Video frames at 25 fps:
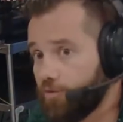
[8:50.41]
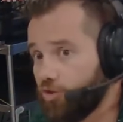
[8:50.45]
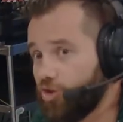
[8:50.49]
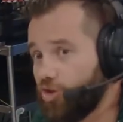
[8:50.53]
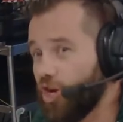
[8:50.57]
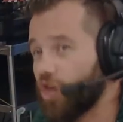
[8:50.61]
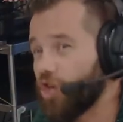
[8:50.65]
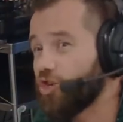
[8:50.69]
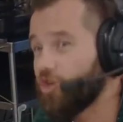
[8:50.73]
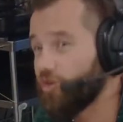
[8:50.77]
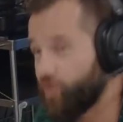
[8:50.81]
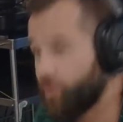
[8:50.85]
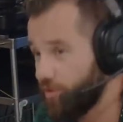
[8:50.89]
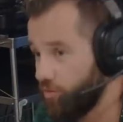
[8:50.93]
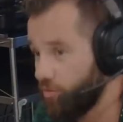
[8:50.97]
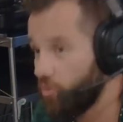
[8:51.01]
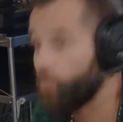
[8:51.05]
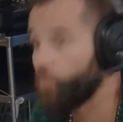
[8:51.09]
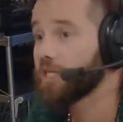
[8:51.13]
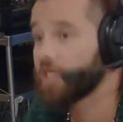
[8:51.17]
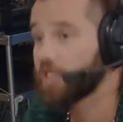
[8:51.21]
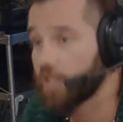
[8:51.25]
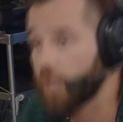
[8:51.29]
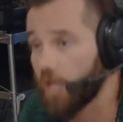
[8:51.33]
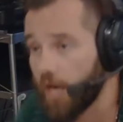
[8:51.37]
чаще всего
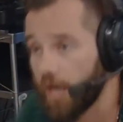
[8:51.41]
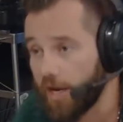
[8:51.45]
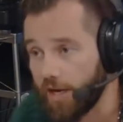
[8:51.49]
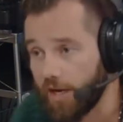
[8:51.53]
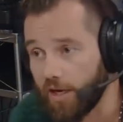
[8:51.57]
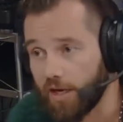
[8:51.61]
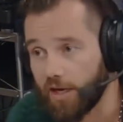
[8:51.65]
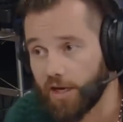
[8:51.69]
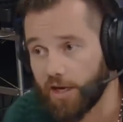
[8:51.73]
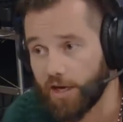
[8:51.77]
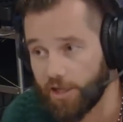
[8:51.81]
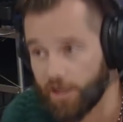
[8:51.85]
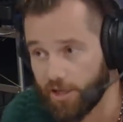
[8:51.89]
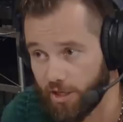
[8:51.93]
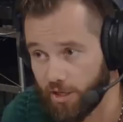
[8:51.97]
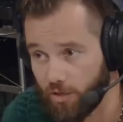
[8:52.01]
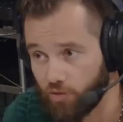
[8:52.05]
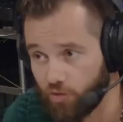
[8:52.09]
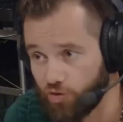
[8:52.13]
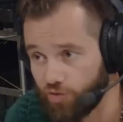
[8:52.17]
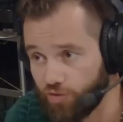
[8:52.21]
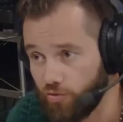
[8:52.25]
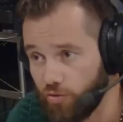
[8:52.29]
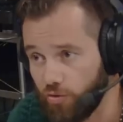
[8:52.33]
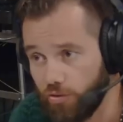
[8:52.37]
масаи
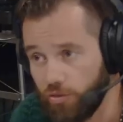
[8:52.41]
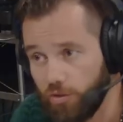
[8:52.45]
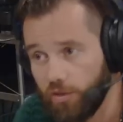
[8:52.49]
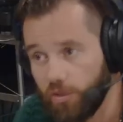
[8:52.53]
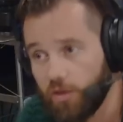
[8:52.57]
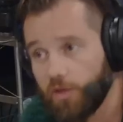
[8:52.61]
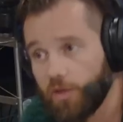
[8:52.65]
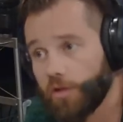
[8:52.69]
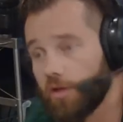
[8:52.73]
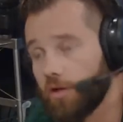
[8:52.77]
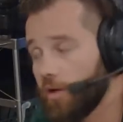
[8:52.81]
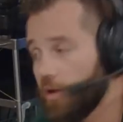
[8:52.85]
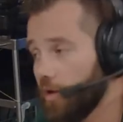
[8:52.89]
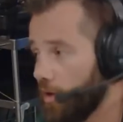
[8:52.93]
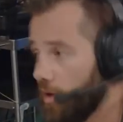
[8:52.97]
охраняют животных.